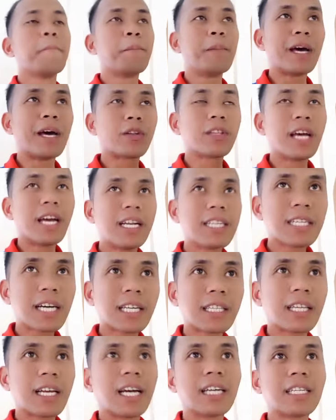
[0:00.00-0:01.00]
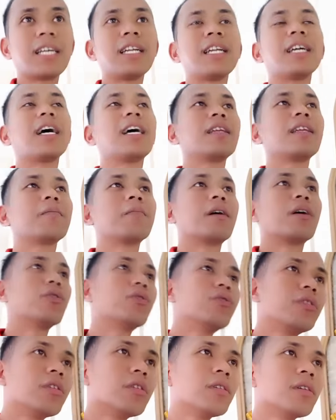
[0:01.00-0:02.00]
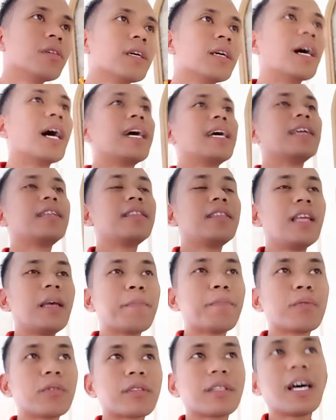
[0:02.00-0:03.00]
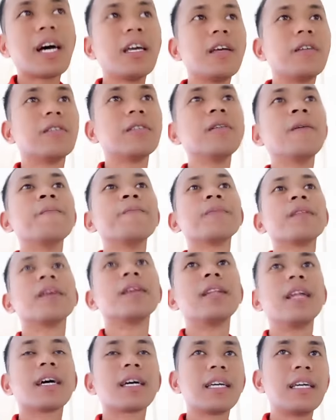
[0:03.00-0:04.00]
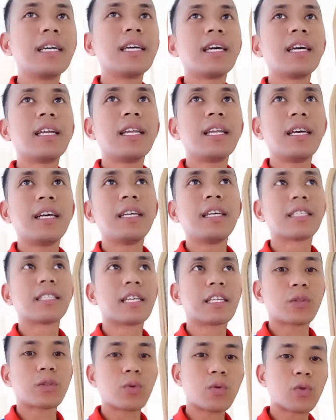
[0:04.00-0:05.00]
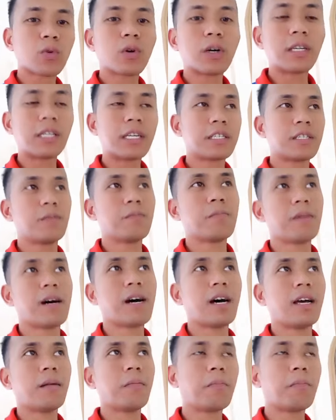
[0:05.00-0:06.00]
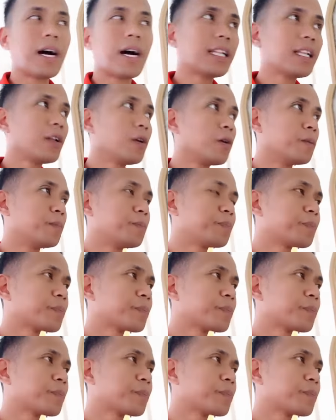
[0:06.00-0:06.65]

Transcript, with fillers: Pero dahil sa katigasan ng ating mga ulo ay hindi po tayo nakikinig sa turo ng simbahan. Pangatlo,